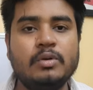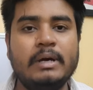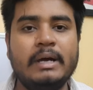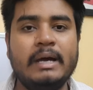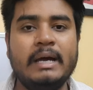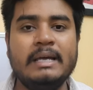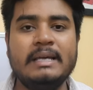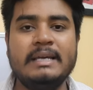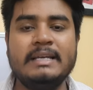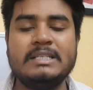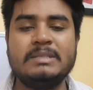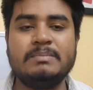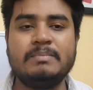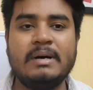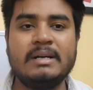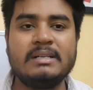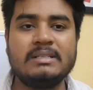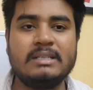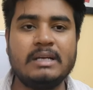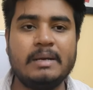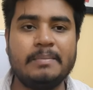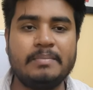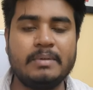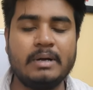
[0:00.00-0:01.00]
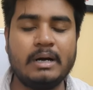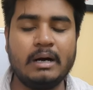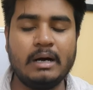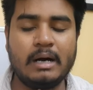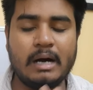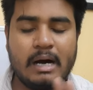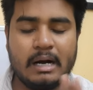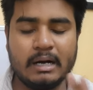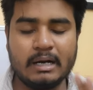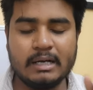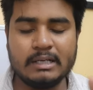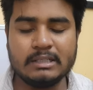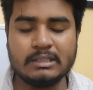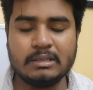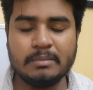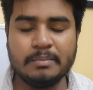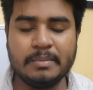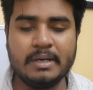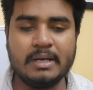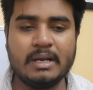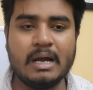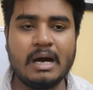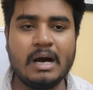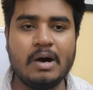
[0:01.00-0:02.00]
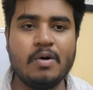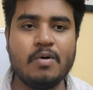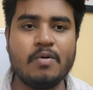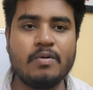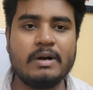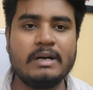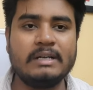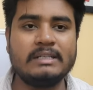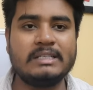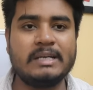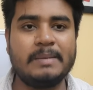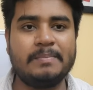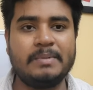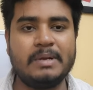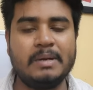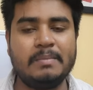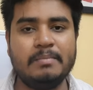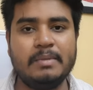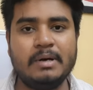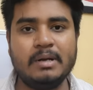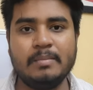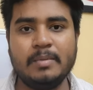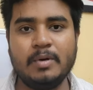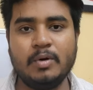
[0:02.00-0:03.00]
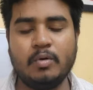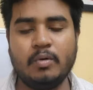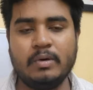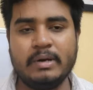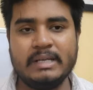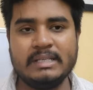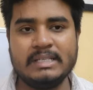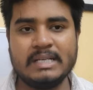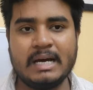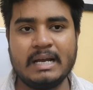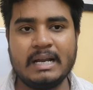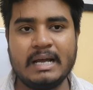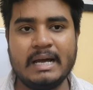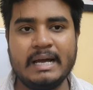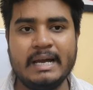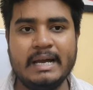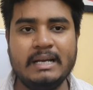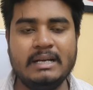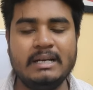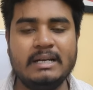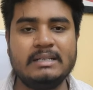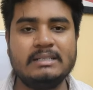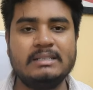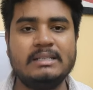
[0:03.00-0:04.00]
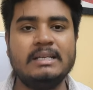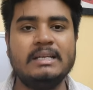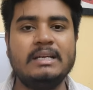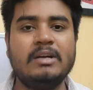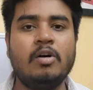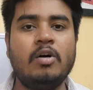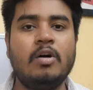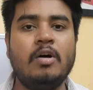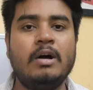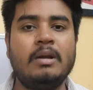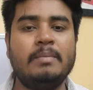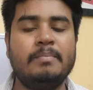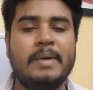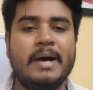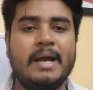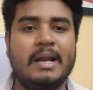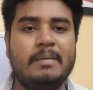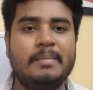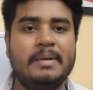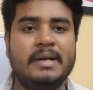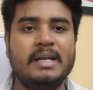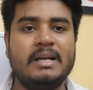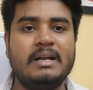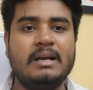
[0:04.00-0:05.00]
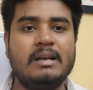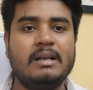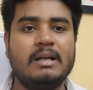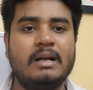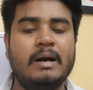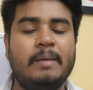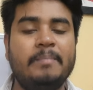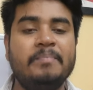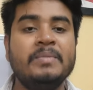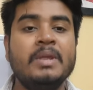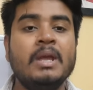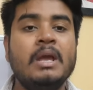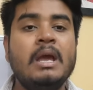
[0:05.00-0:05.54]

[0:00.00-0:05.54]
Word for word: जो है इस बार अगस्त में ना होकर सितंबर में होने जा रहा है नर्सिंग का और पैरामेडिकल का